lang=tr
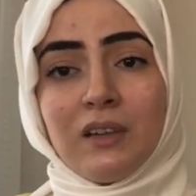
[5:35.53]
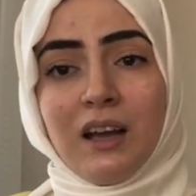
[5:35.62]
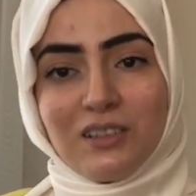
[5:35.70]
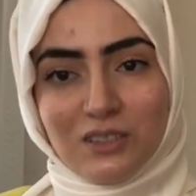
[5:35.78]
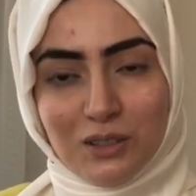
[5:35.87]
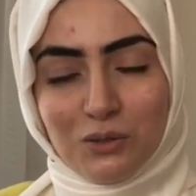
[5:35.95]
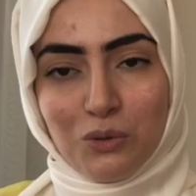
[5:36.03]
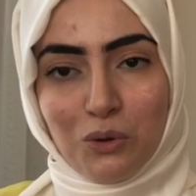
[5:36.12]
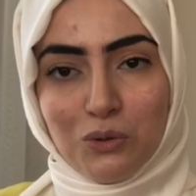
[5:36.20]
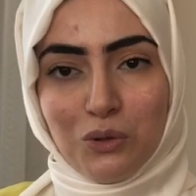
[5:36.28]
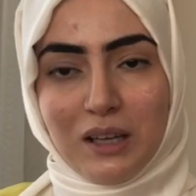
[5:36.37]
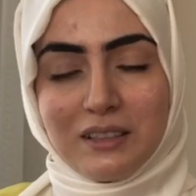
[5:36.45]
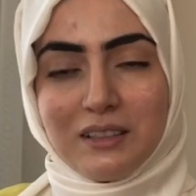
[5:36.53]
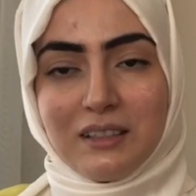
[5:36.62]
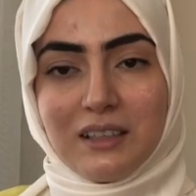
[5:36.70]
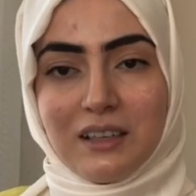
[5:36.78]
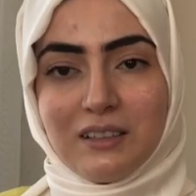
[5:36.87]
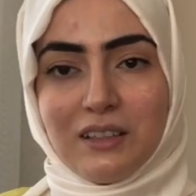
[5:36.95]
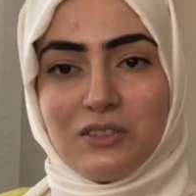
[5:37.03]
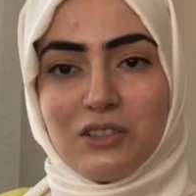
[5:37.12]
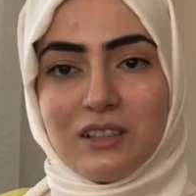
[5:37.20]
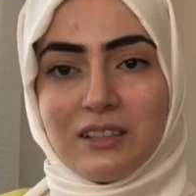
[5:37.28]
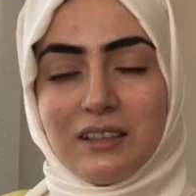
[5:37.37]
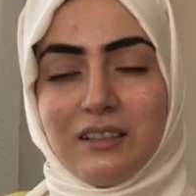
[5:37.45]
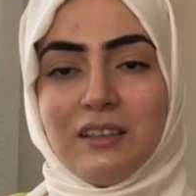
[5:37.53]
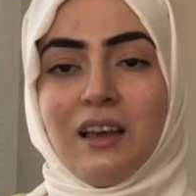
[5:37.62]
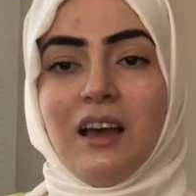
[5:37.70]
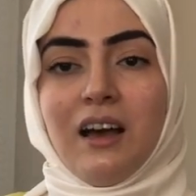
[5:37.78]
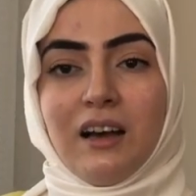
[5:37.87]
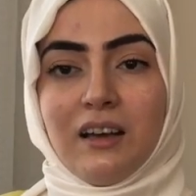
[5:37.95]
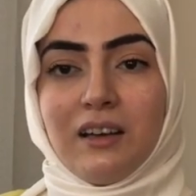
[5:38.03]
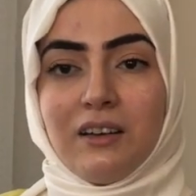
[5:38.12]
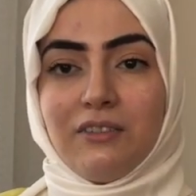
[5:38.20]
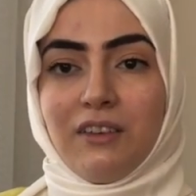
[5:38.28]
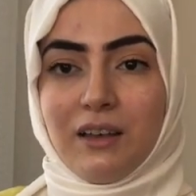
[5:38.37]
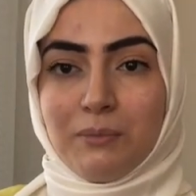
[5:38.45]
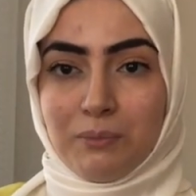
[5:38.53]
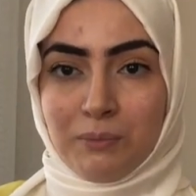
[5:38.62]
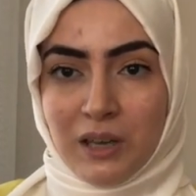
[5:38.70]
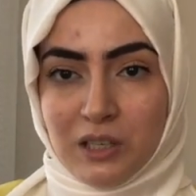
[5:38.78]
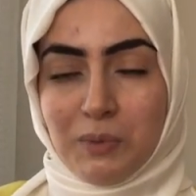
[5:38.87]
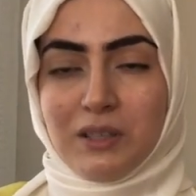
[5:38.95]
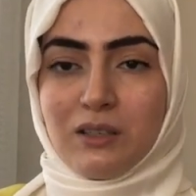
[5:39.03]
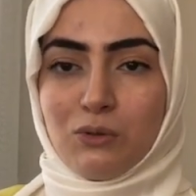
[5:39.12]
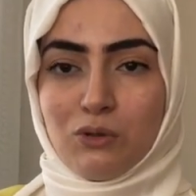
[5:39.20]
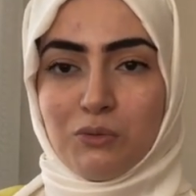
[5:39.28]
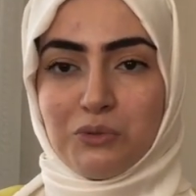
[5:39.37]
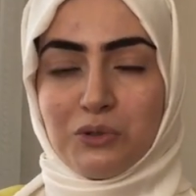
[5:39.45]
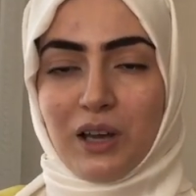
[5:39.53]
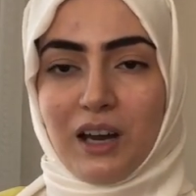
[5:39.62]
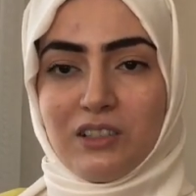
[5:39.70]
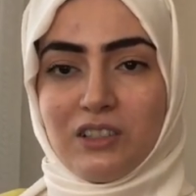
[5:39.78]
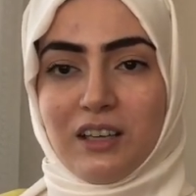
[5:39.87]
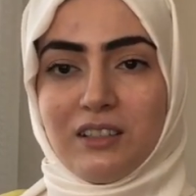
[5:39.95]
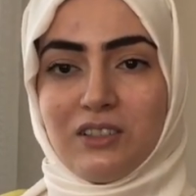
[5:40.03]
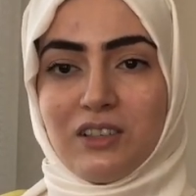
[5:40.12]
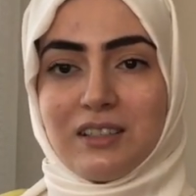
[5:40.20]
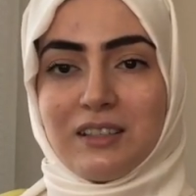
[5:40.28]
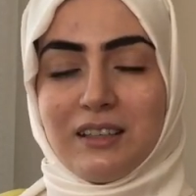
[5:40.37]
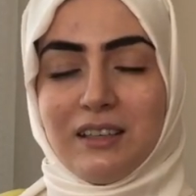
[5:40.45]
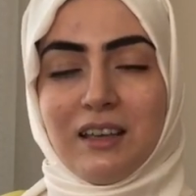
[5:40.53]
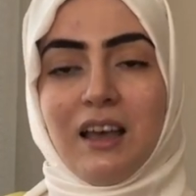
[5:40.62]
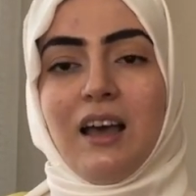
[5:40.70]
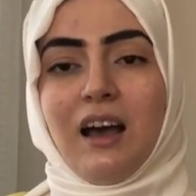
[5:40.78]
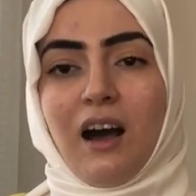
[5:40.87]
açlık tokluğa dikkat edeceğiz dedik ee, ve 5 besin grubunu tercih edeceğiz dedik.